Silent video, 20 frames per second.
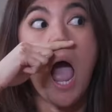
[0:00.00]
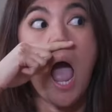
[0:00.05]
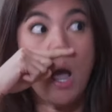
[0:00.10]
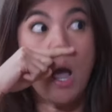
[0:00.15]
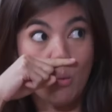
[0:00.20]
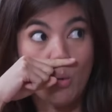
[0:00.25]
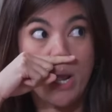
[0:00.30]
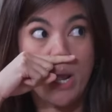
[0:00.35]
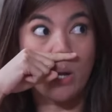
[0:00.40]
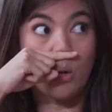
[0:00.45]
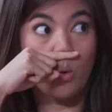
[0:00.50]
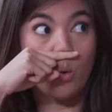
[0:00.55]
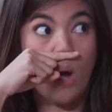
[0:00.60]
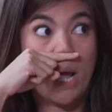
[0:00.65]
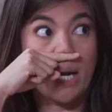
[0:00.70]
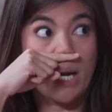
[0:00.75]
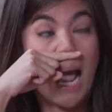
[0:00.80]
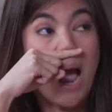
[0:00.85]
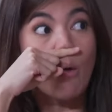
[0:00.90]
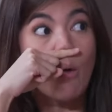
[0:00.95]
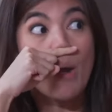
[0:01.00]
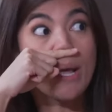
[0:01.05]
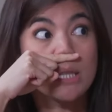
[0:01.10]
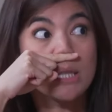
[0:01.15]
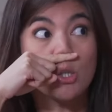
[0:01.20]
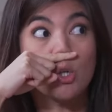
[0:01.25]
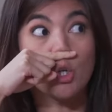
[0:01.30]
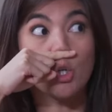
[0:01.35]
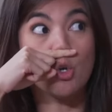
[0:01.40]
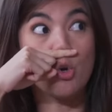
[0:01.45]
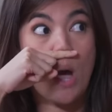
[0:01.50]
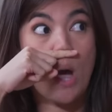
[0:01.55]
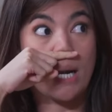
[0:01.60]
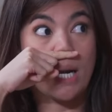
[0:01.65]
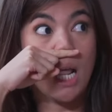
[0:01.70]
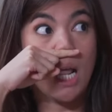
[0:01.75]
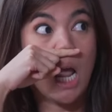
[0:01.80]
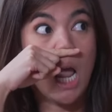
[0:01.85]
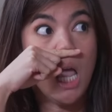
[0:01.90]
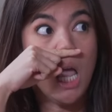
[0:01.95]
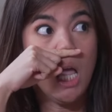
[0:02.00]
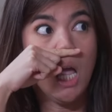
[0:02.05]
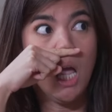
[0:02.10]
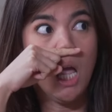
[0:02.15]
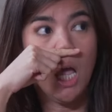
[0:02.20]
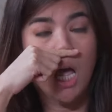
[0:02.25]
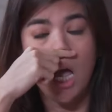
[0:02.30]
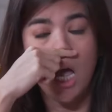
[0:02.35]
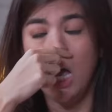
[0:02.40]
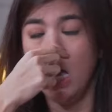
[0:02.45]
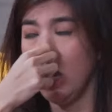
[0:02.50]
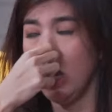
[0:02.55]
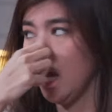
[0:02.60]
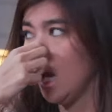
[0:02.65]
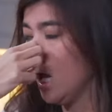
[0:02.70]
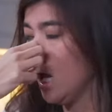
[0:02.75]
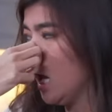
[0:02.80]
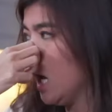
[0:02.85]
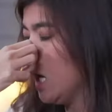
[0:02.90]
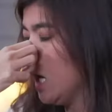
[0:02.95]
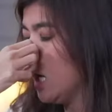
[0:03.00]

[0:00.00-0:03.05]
aku yang keluar. Aku yang tidur di luar. Eh, jangan dong, eh